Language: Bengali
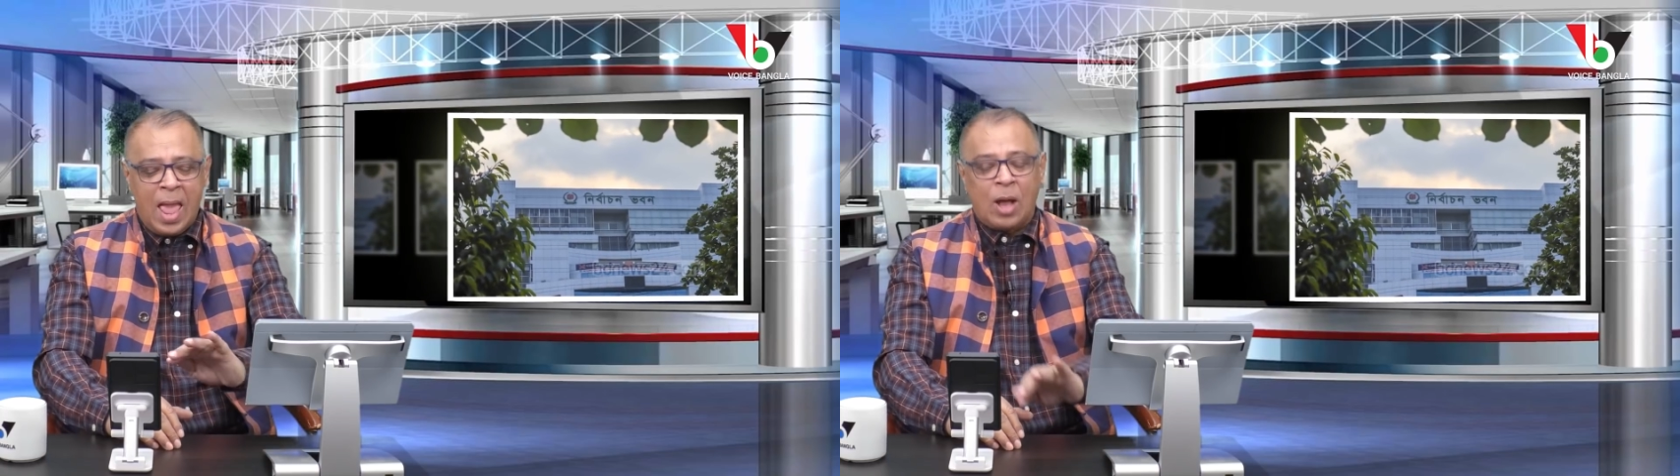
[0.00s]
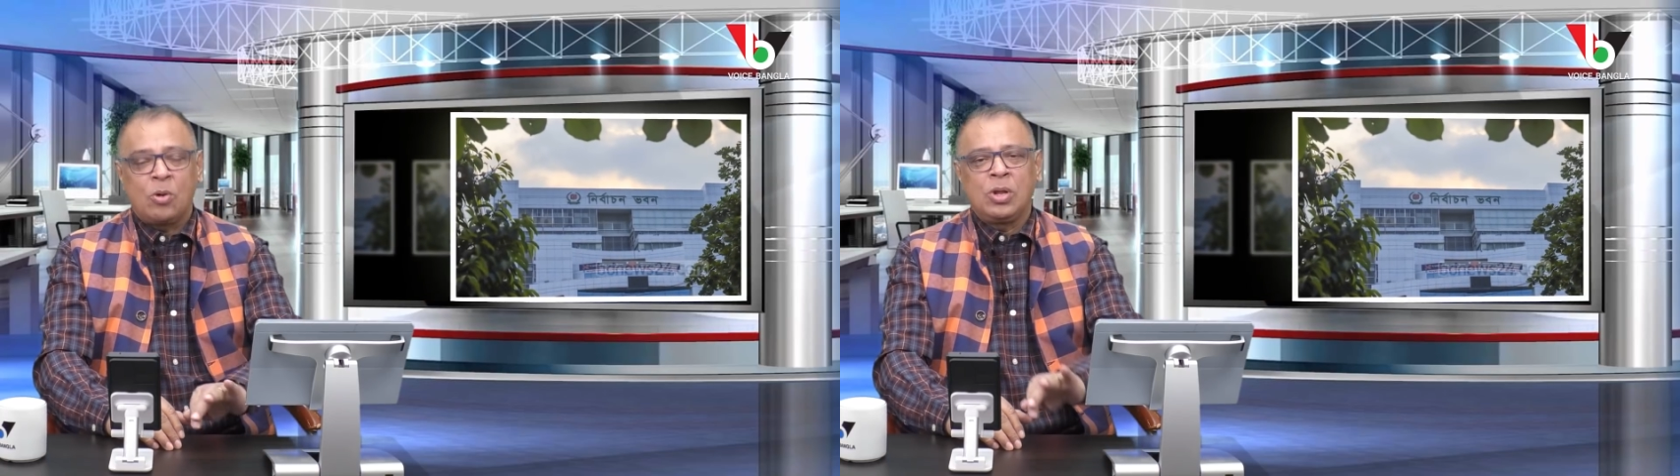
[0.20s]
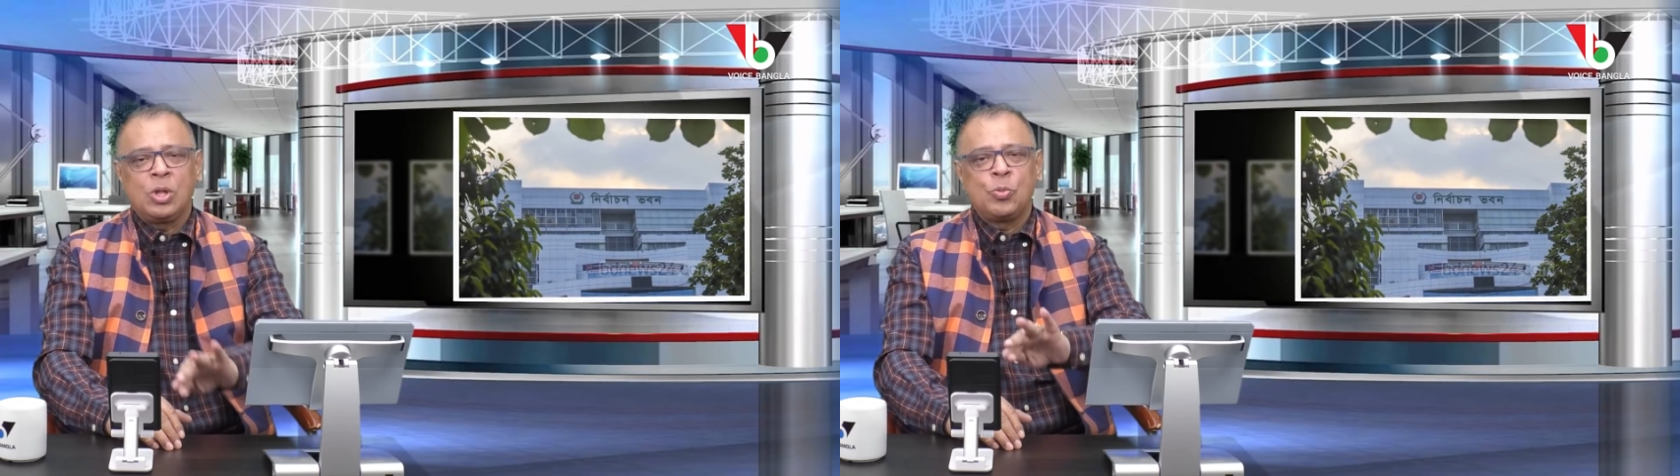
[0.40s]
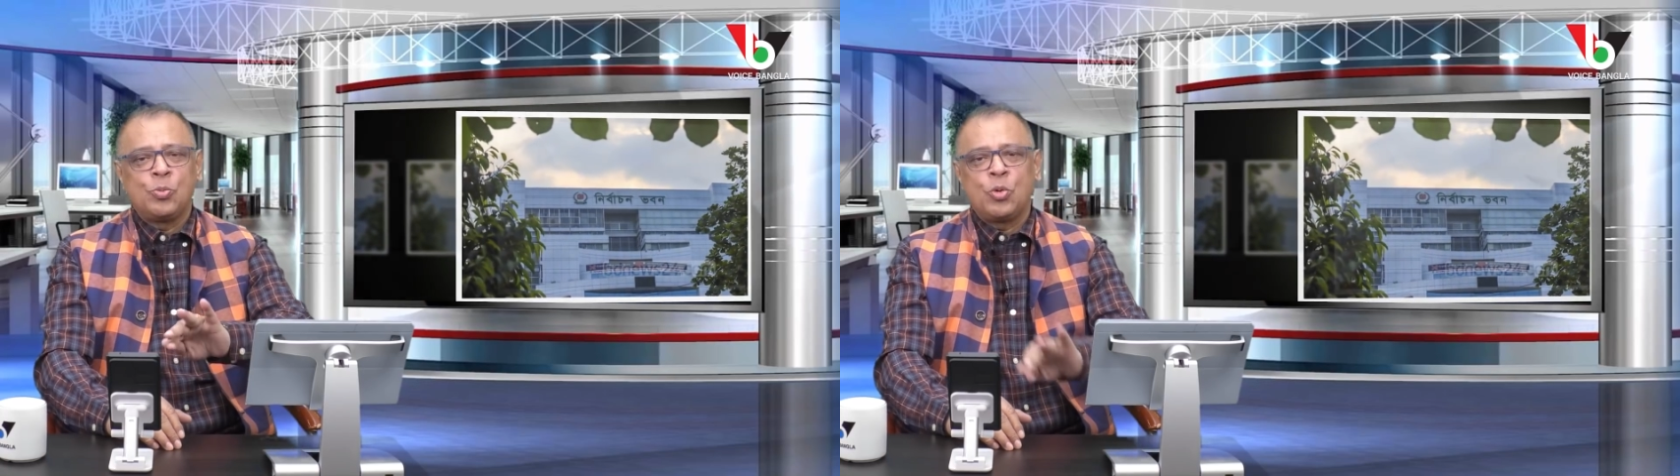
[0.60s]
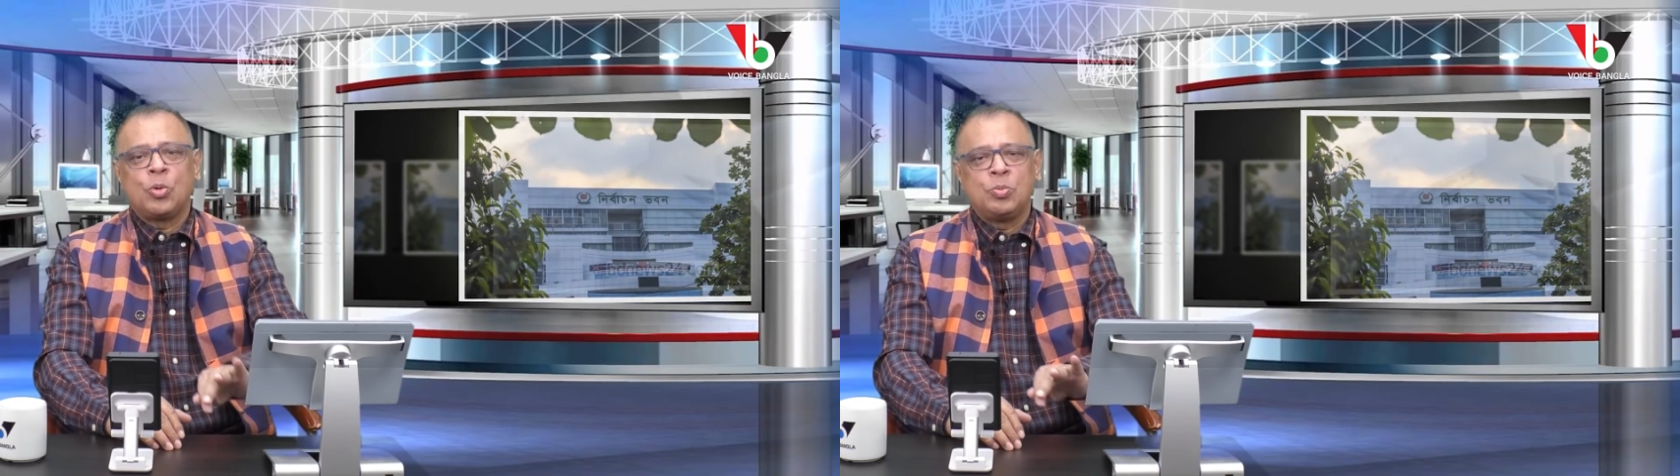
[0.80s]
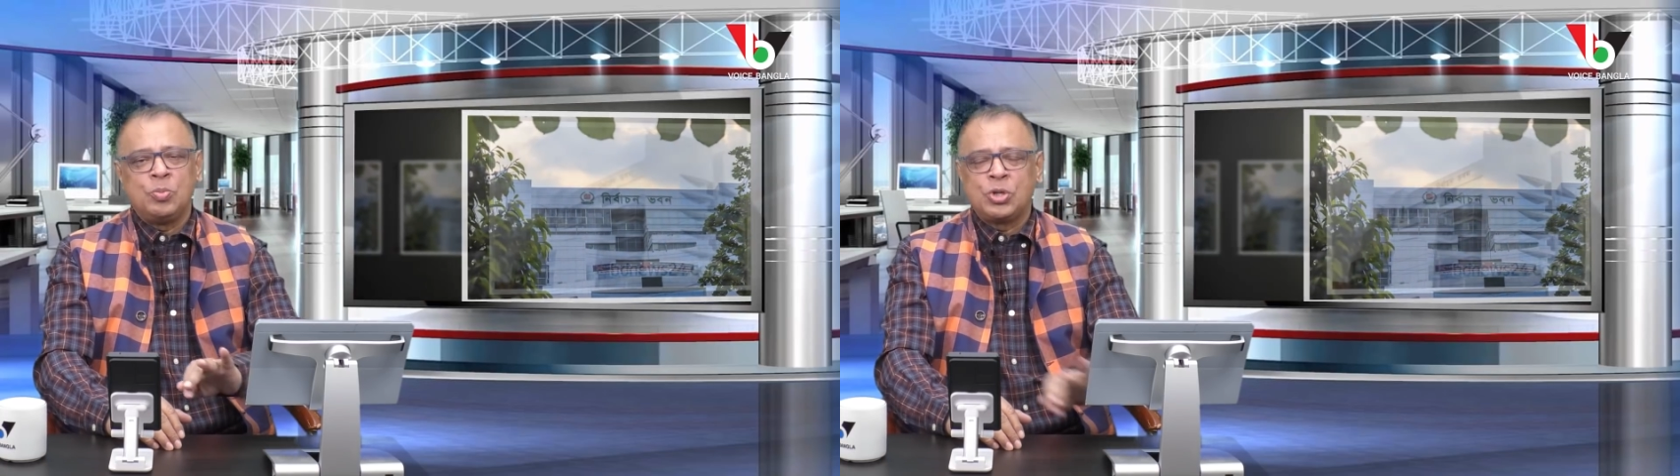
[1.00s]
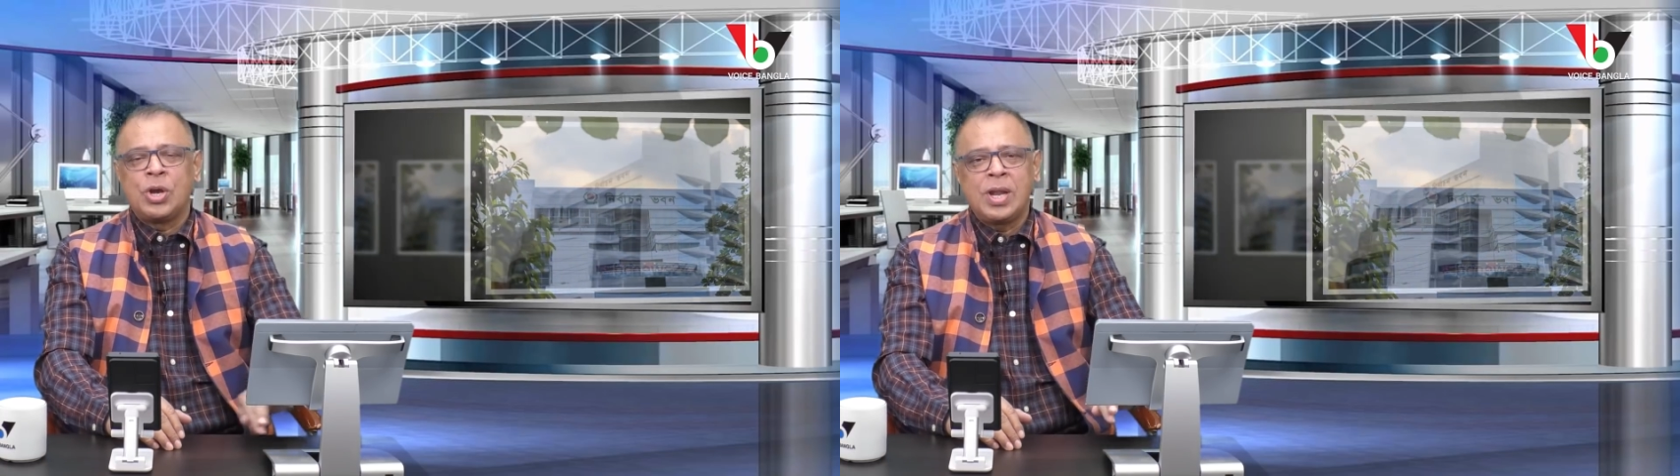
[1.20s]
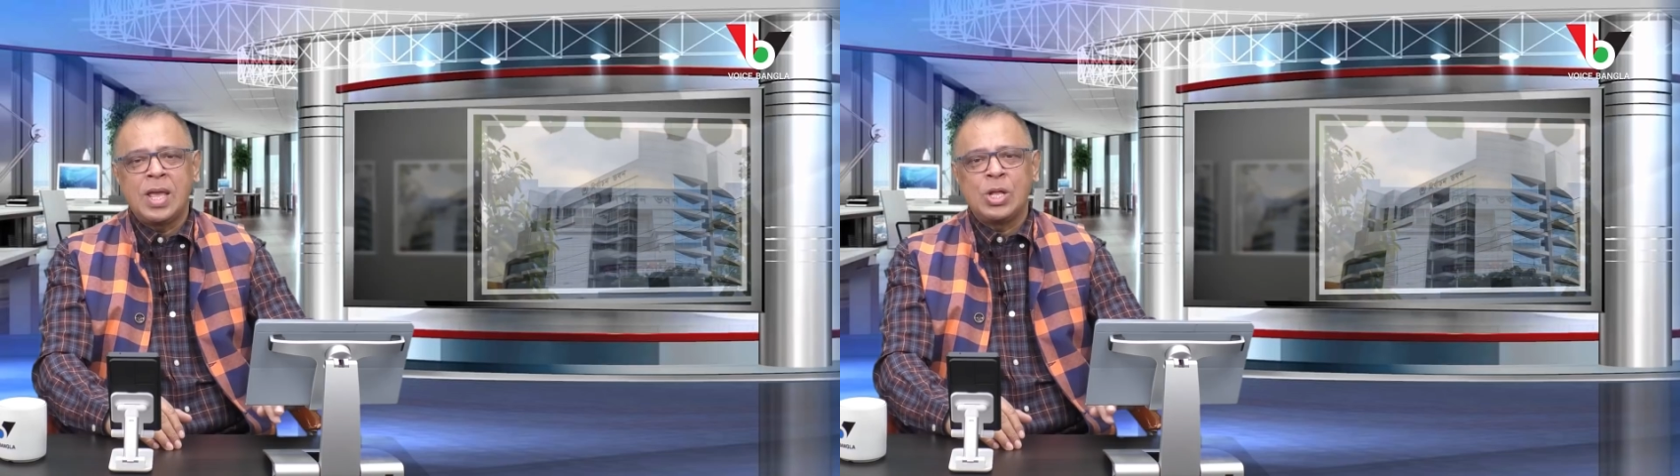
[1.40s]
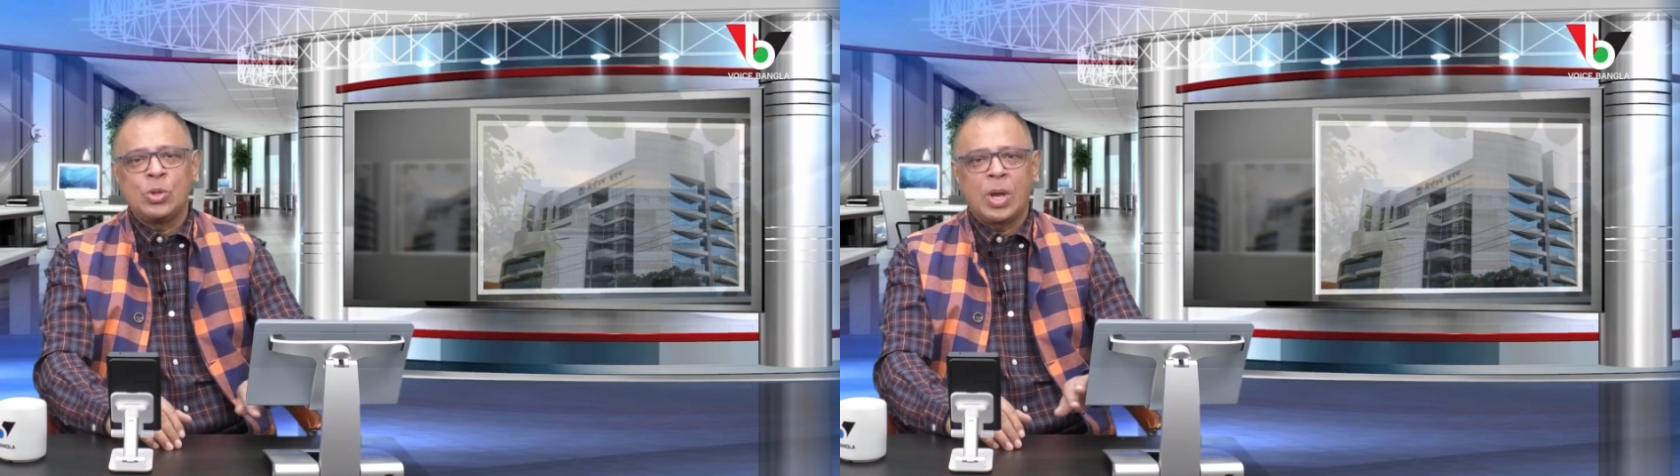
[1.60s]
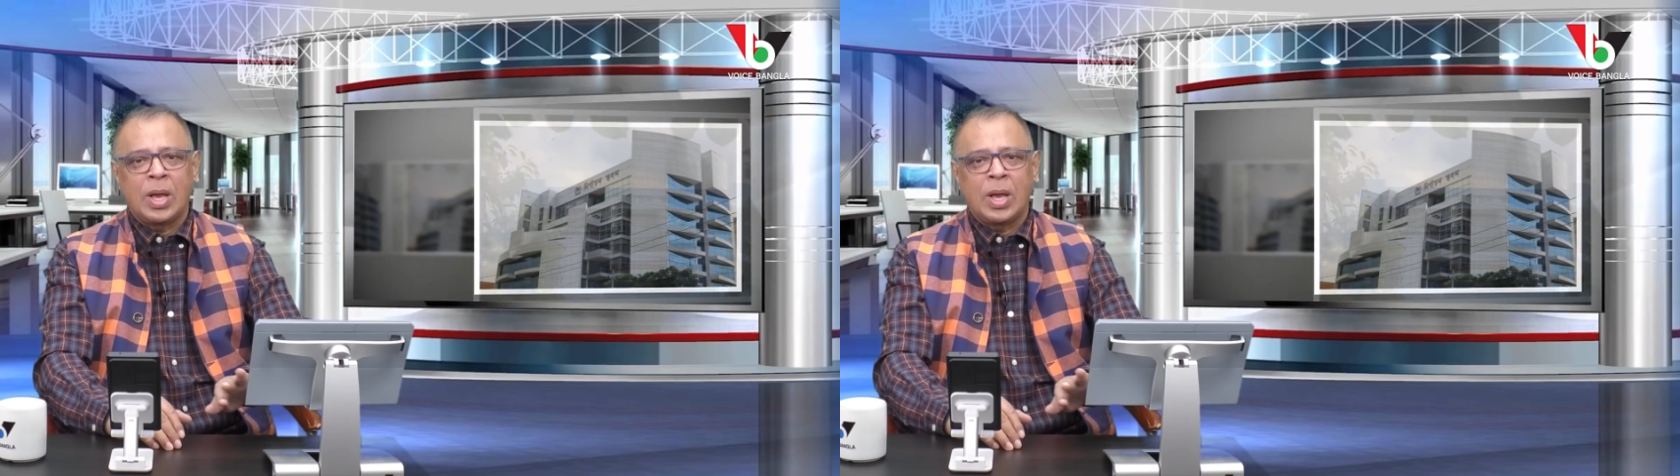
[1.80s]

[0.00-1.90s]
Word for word: এখন কিন্তু পুরো বিষয়টাই কিন্তু